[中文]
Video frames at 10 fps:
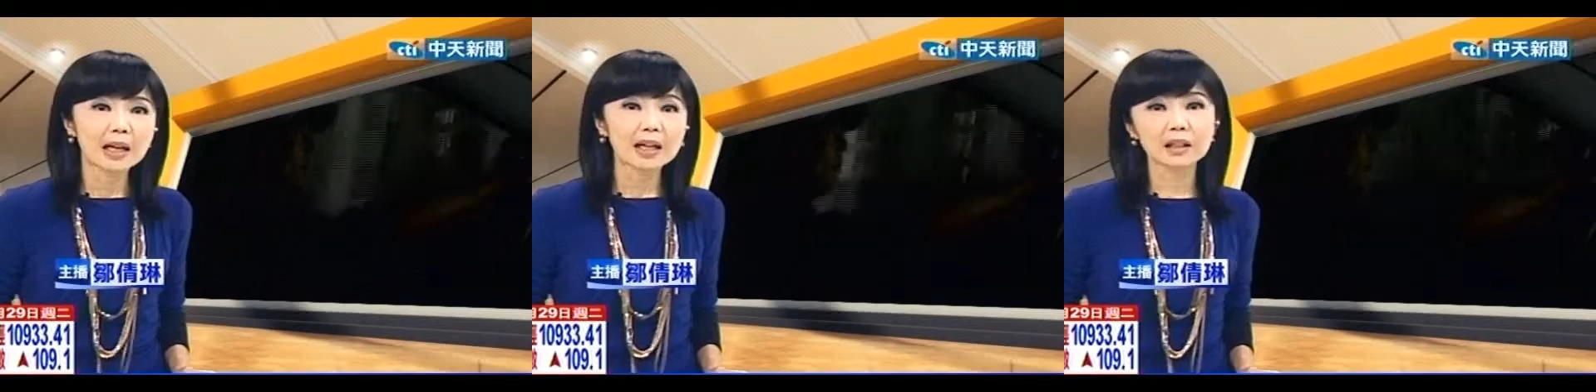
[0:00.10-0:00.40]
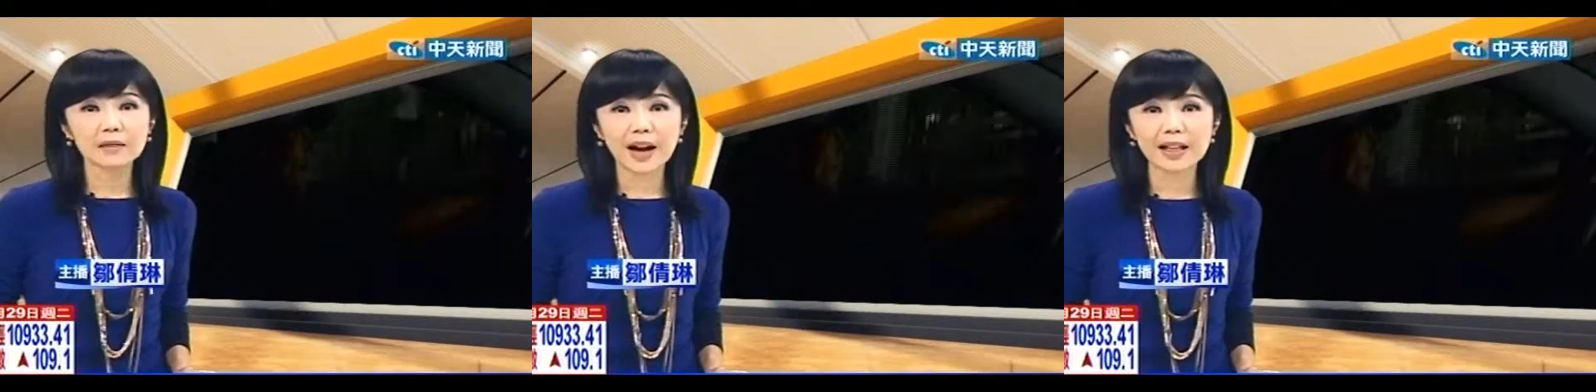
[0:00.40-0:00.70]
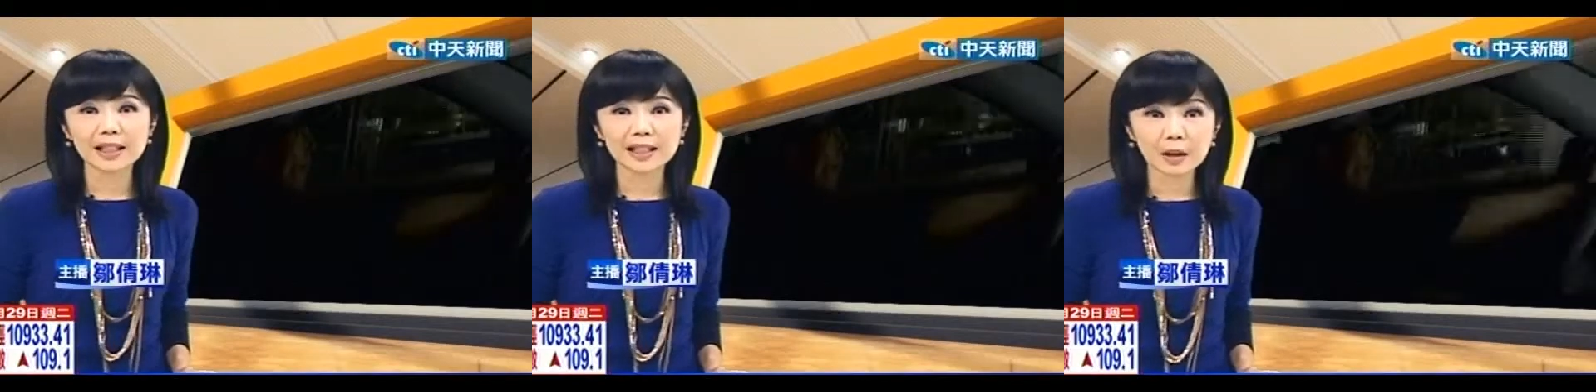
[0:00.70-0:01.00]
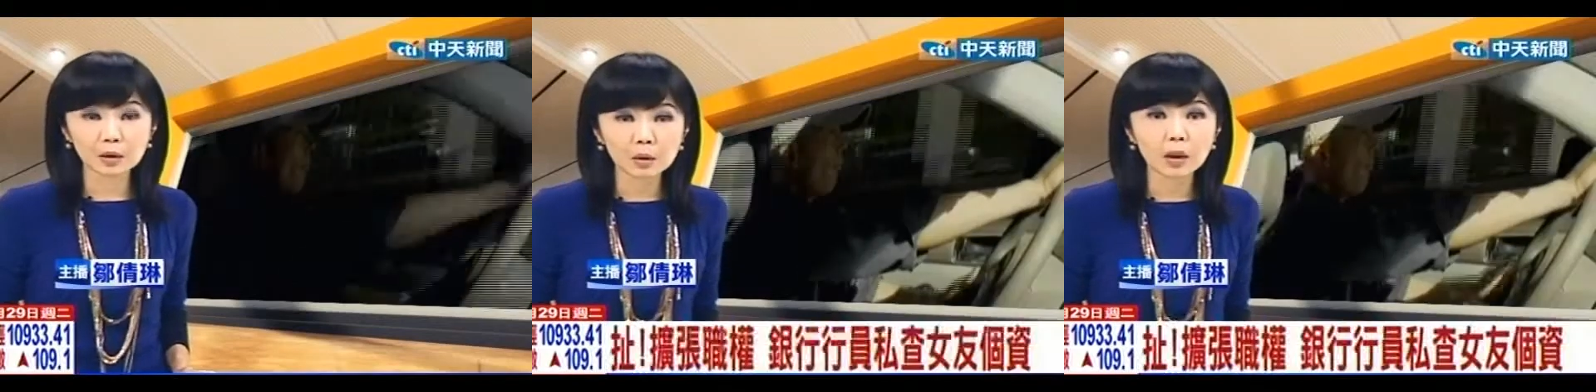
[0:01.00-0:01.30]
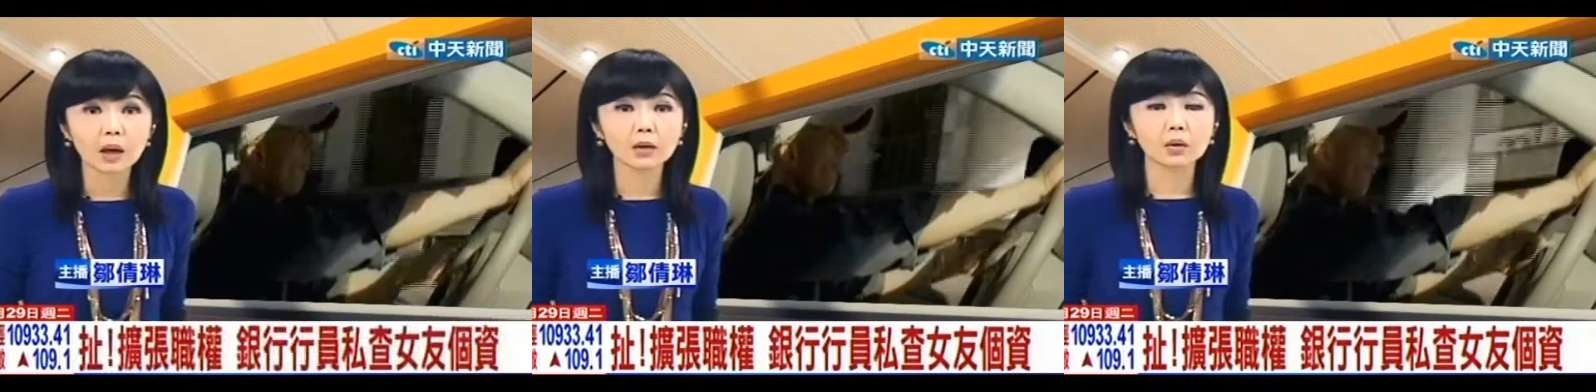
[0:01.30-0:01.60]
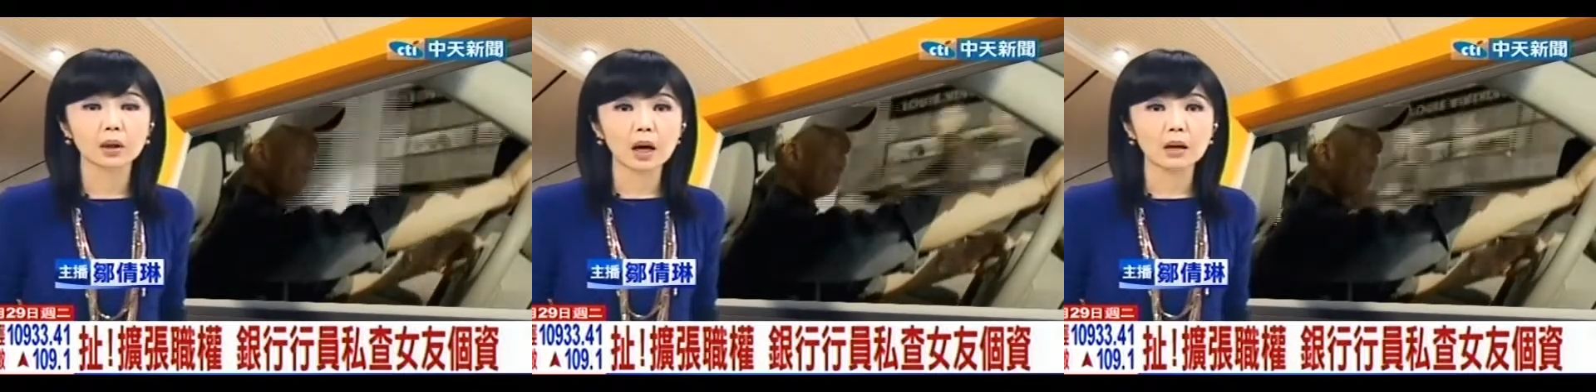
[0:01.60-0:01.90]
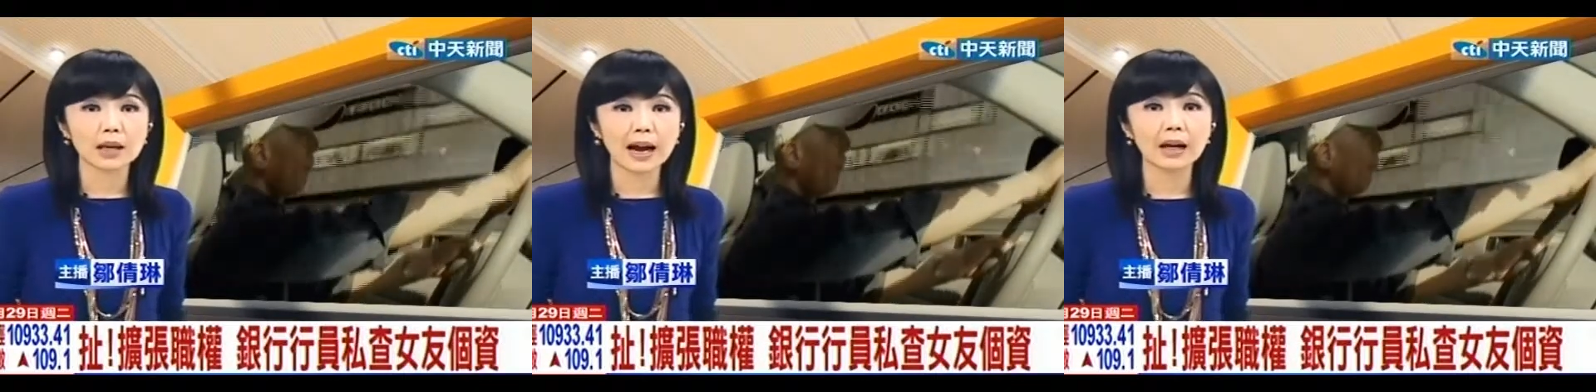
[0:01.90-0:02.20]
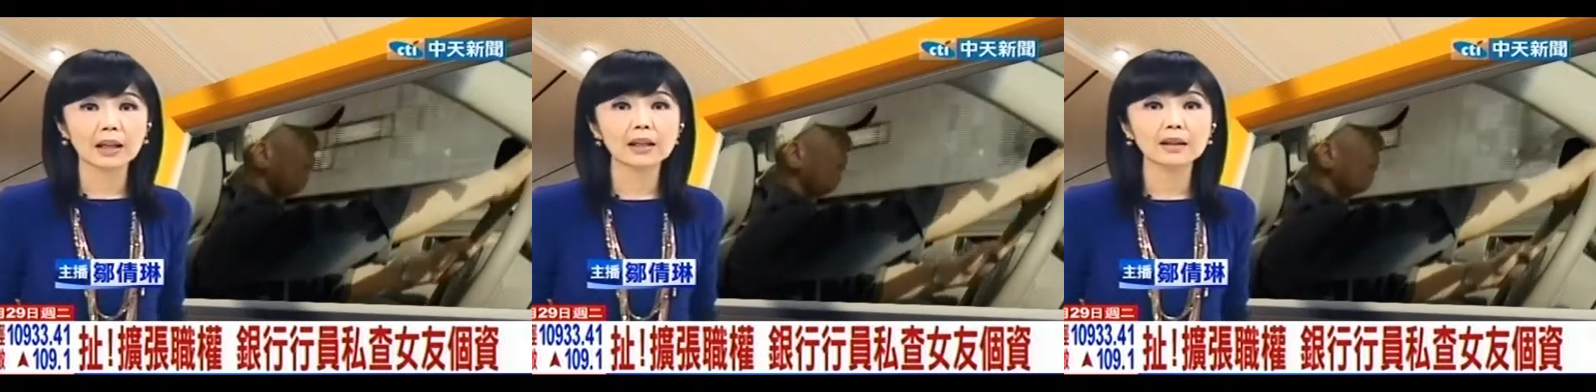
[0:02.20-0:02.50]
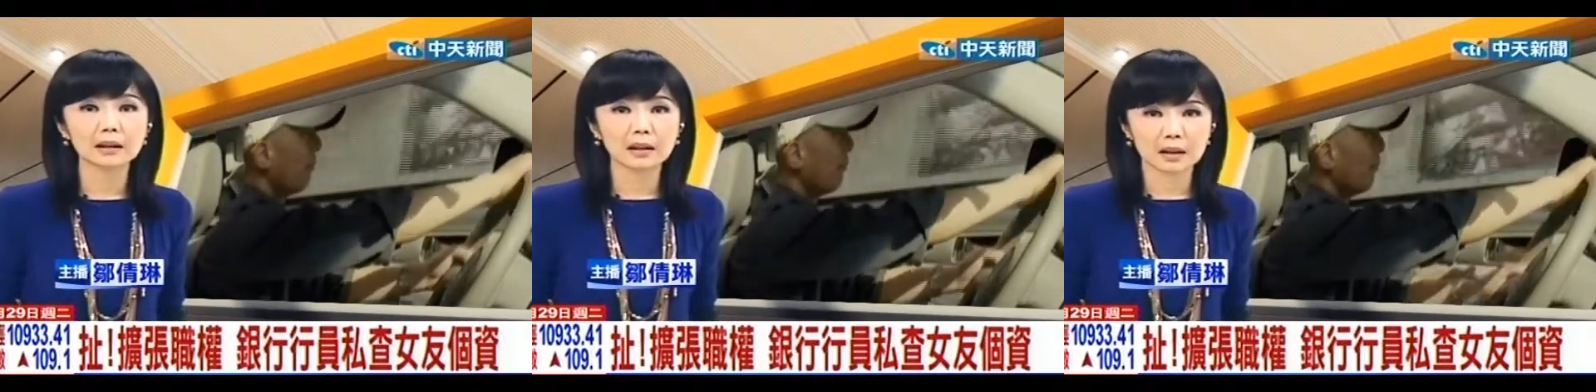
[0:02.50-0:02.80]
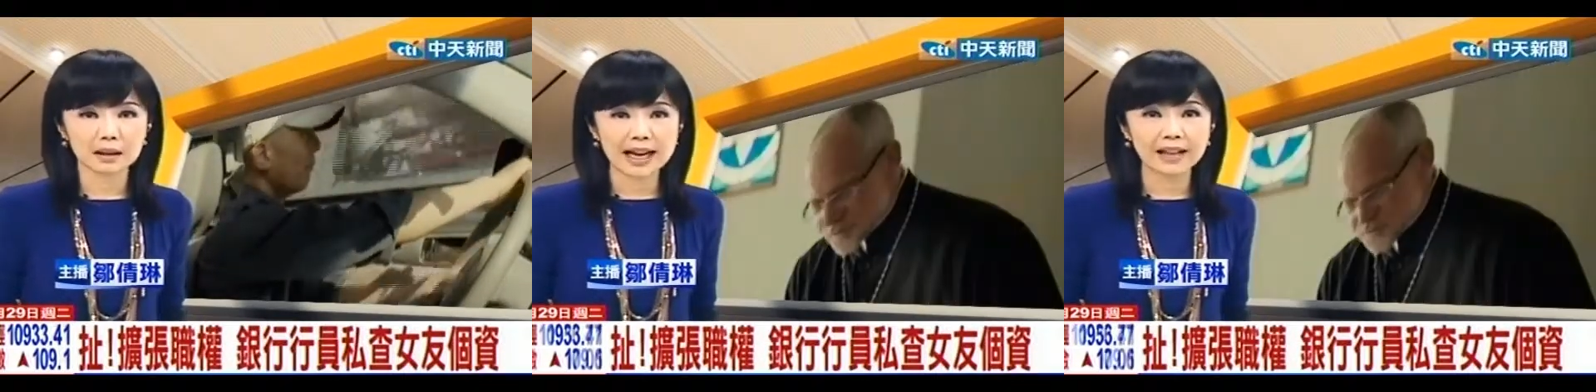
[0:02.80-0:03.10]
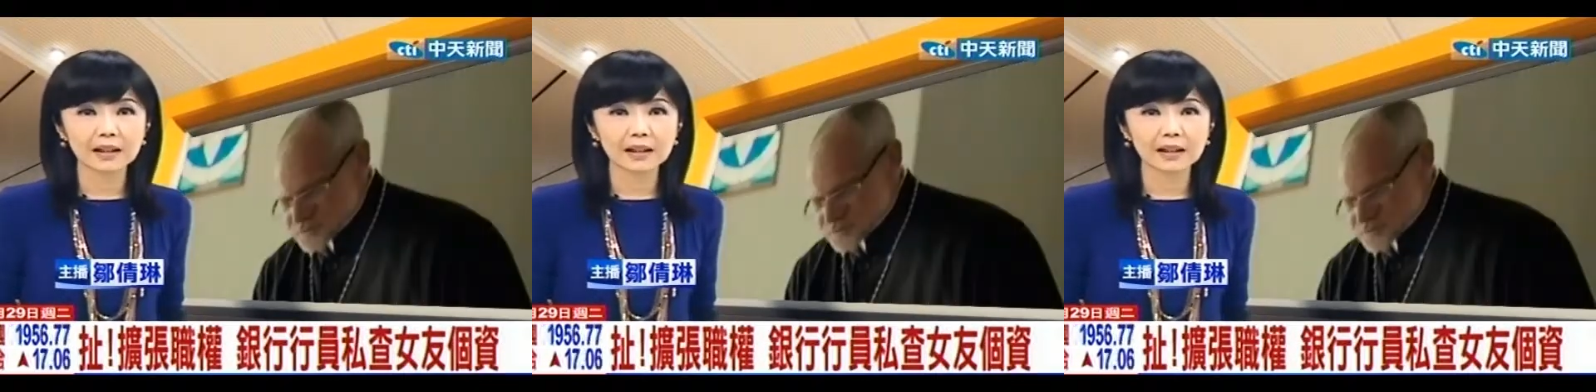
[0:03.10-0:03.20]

个资法已经上路了，如果要查个人的资产，